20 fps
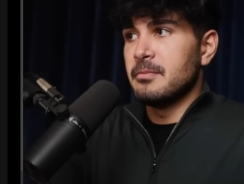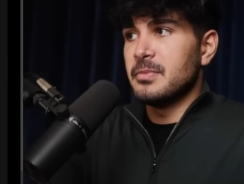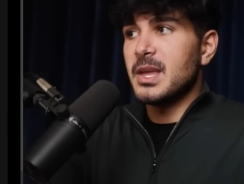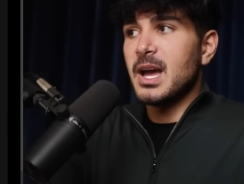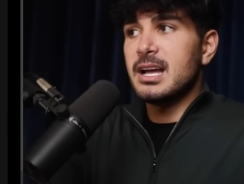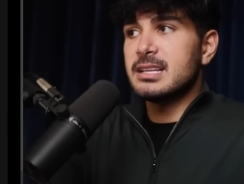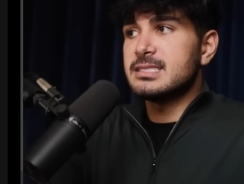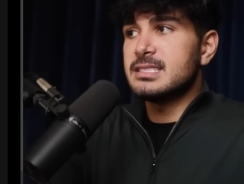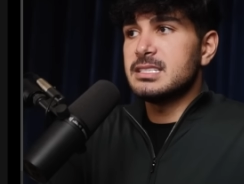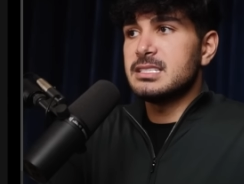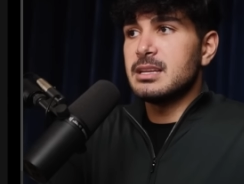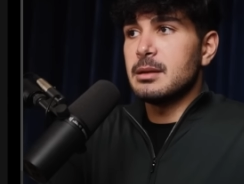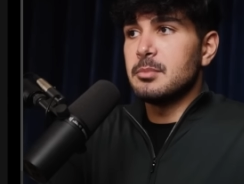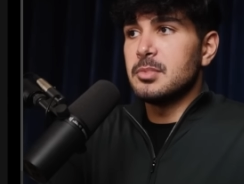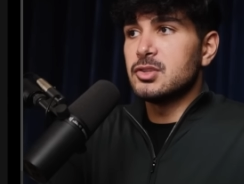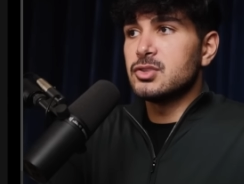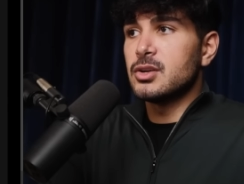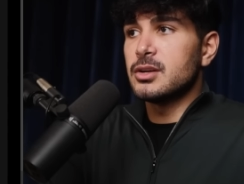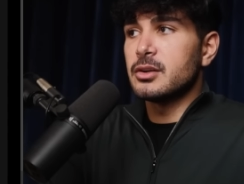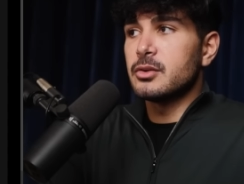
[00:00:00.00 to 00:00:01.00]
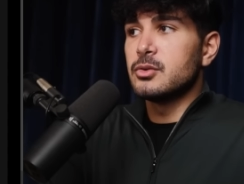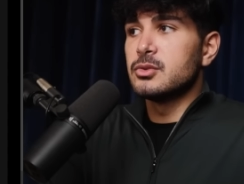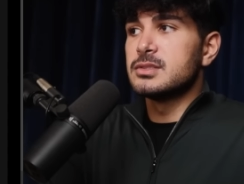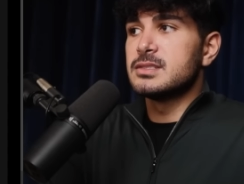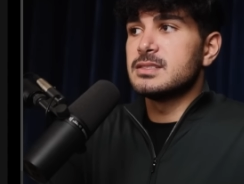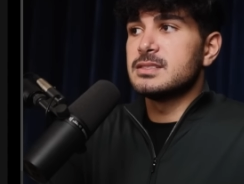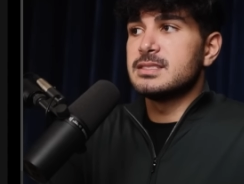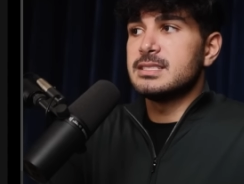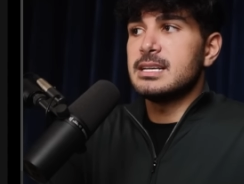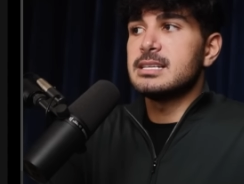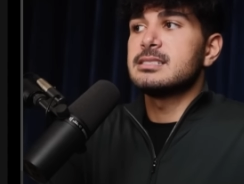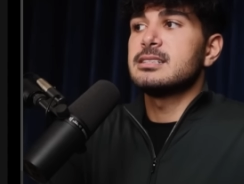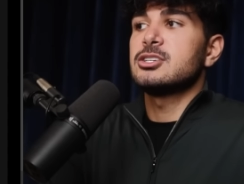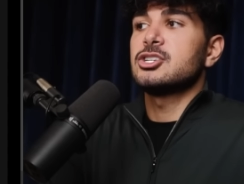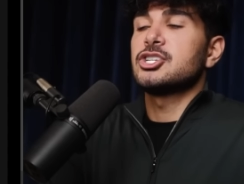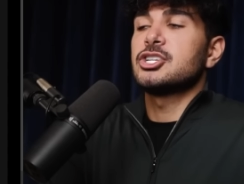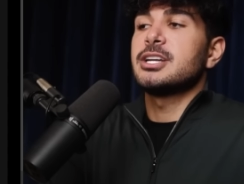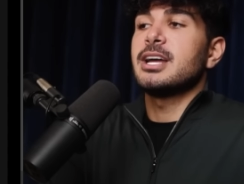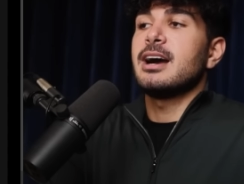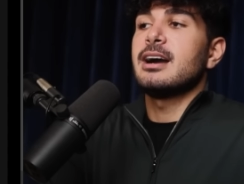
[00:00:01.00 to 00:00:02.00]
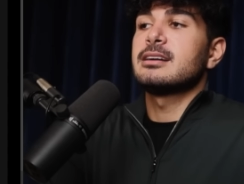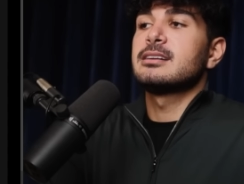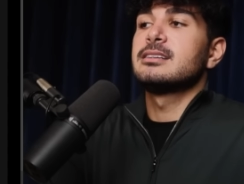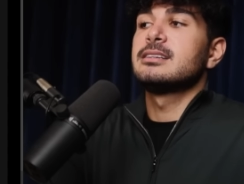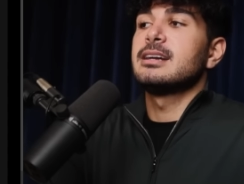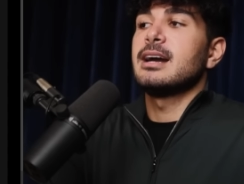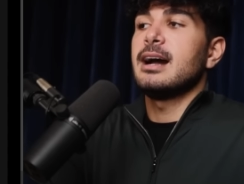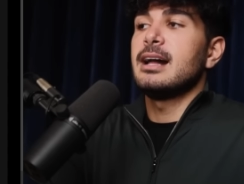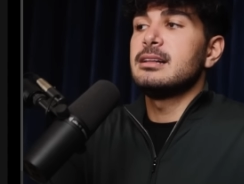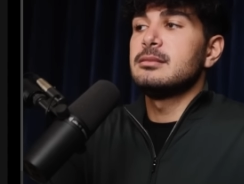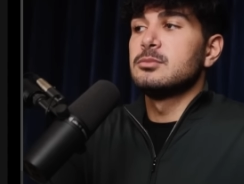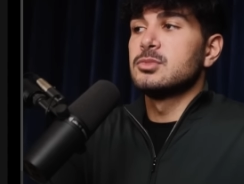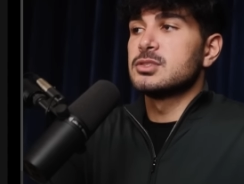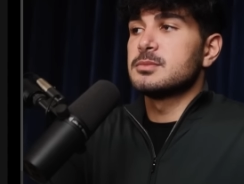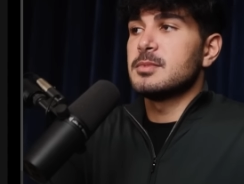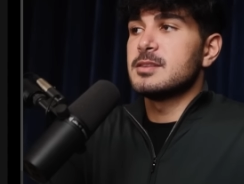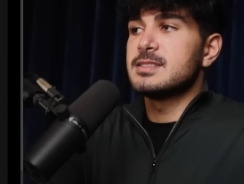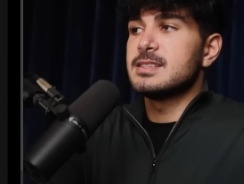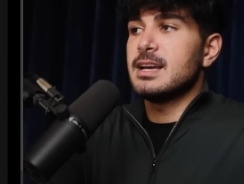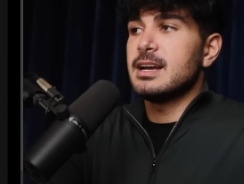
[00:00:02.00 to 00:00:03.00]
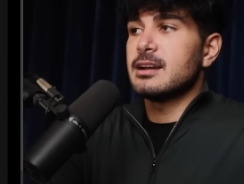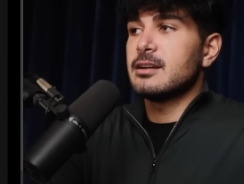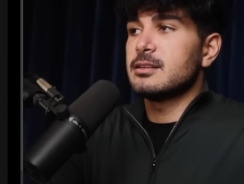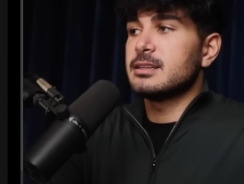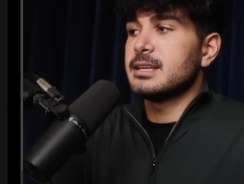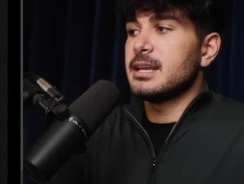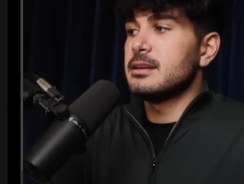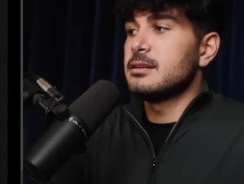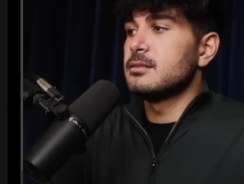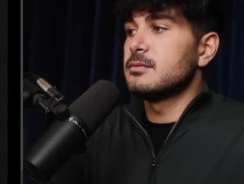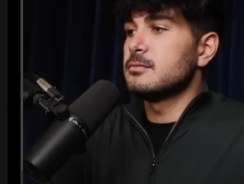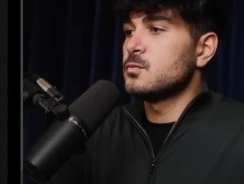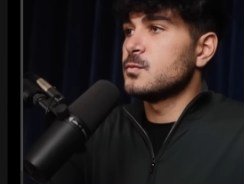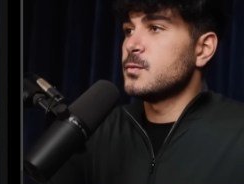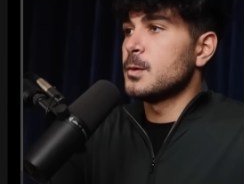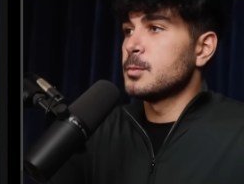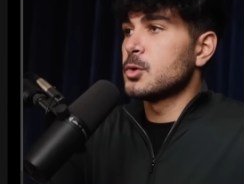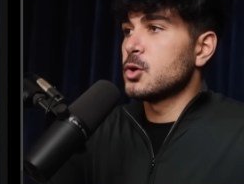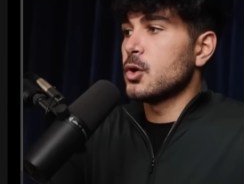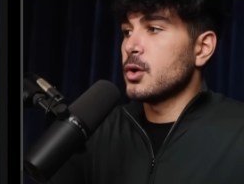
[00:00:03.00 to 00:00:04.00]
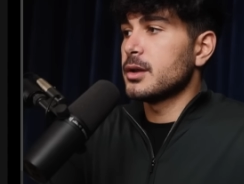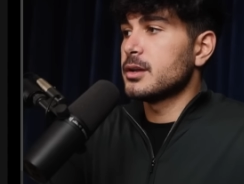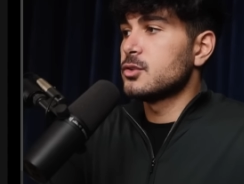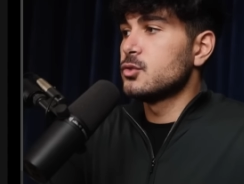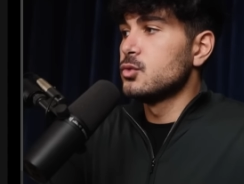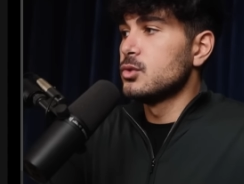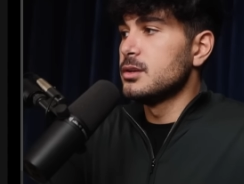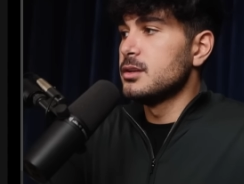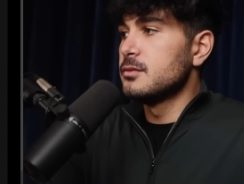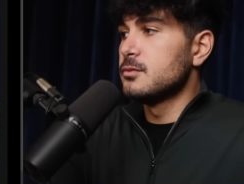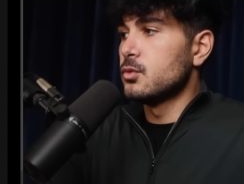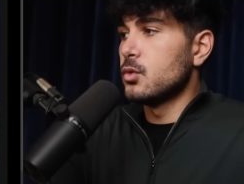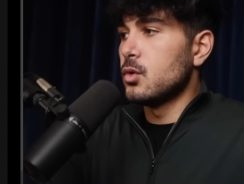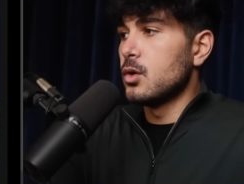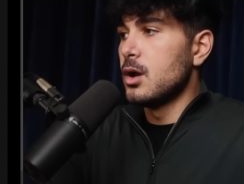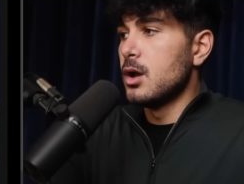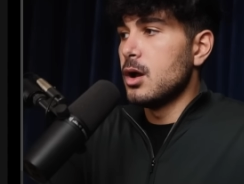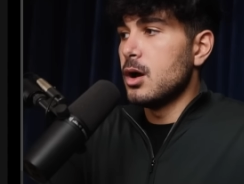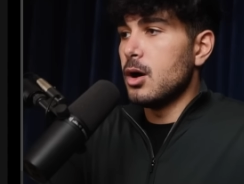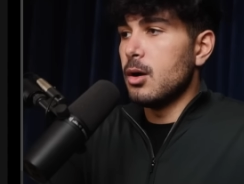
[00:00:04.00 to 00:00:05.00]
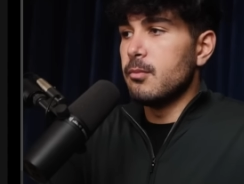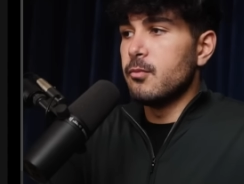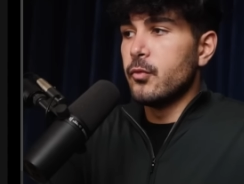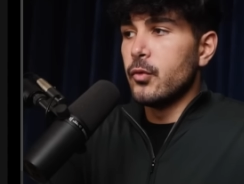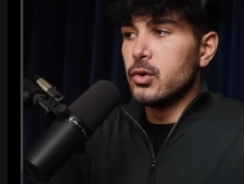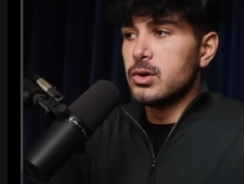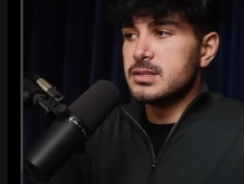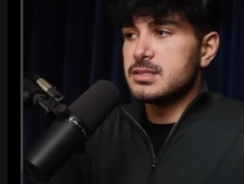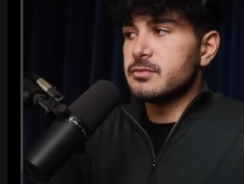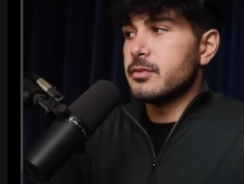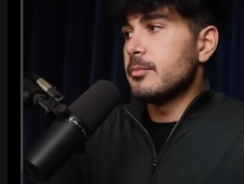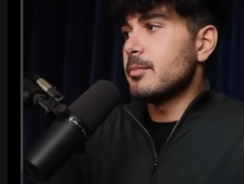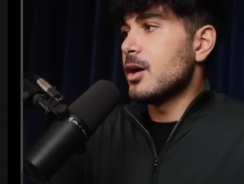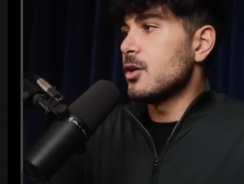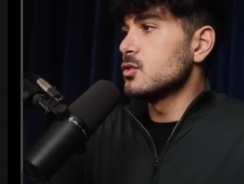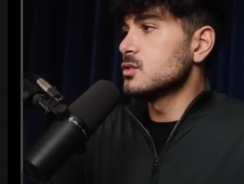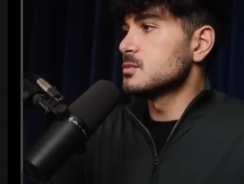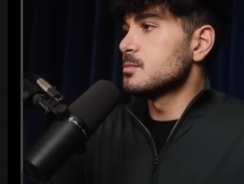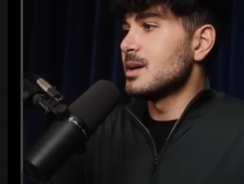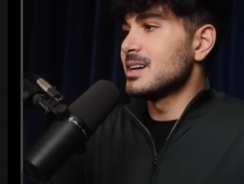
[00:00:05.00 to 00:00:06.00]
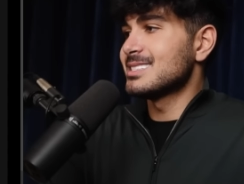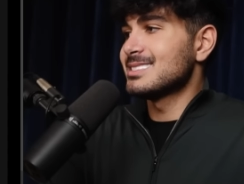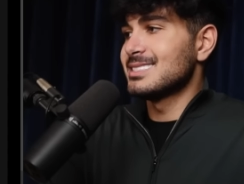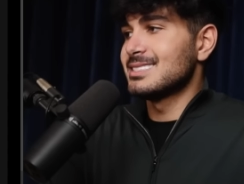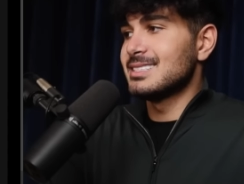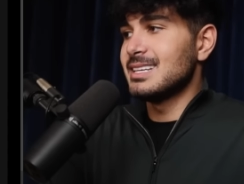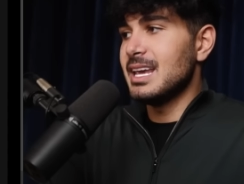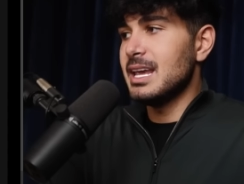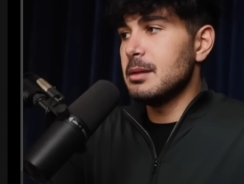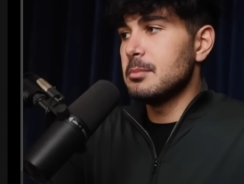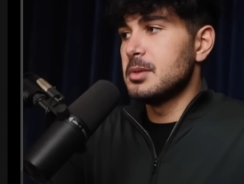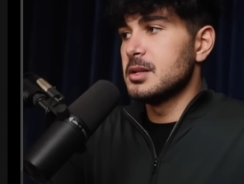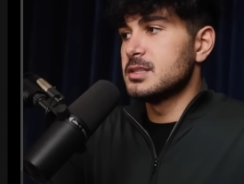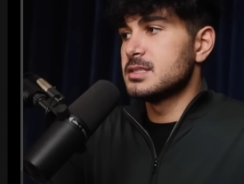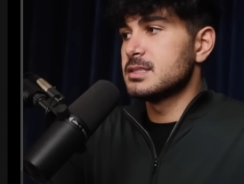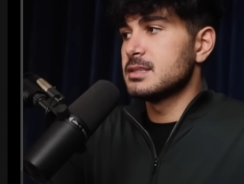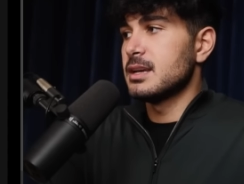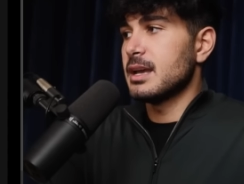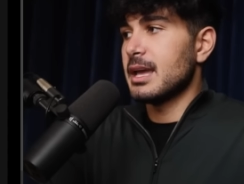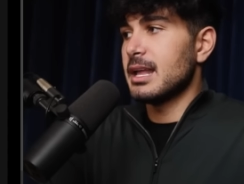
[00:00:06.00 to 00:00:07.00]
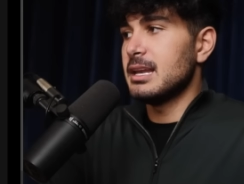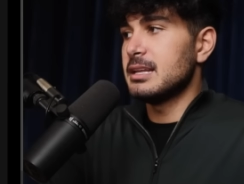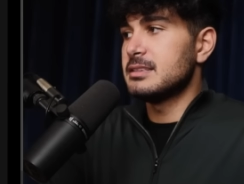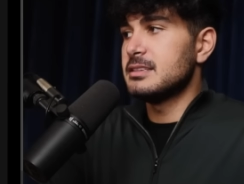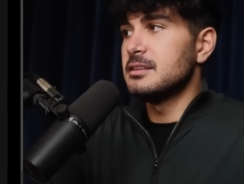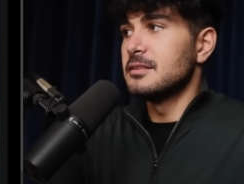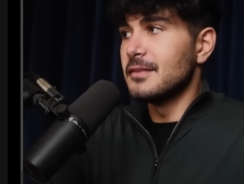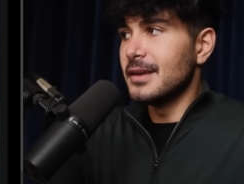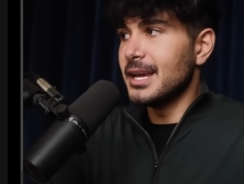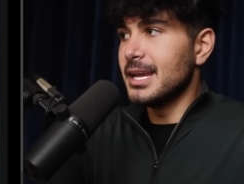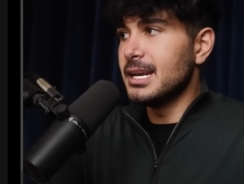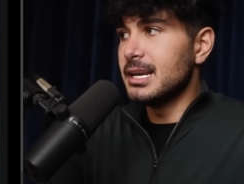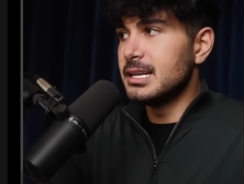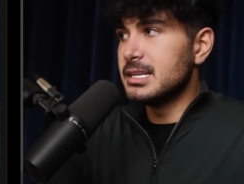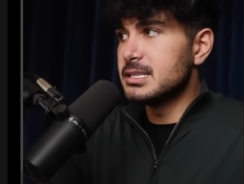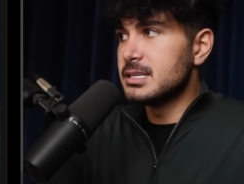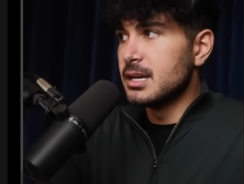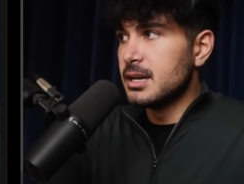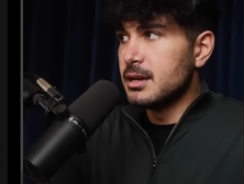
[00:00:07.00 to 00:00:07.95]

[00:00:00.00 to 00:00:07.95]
Da hat sich der Bitcoin-Kurs sehr, sehr stark gehalten, muss man sagen, denn vom Korrekturniveau, obwohl es vom Ausmaß des Hebels relativ ähnlich